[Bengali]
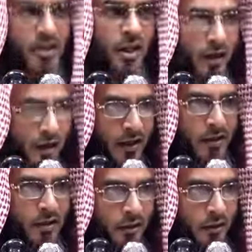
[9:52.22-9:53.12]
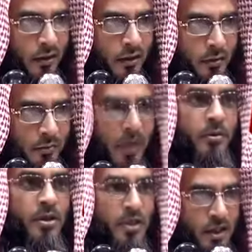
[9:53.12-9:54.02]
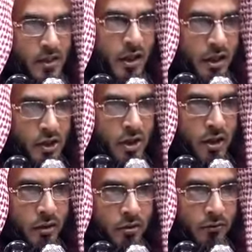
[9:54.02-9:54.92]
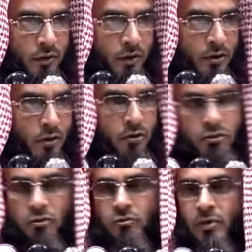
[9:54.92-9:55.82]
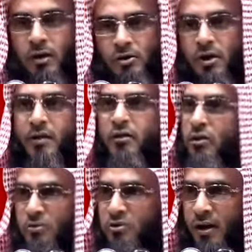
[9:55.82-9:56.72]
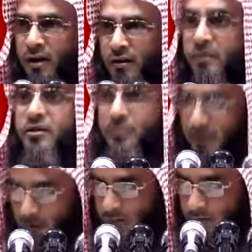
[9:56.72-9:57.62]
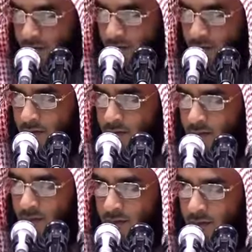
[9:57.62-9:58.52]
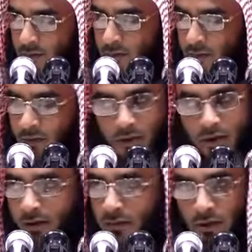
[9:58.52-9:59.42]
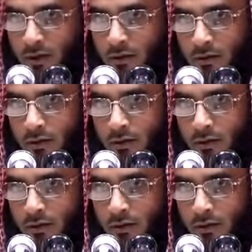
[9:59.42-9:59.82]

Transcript: আশা রাখে যে বা বিশ্বাস রাখে সিরকি কুফরি যে গজ তোমরা অসাধারণ ক্ষমতা রাখে দিতে পারে তো তারা আসলে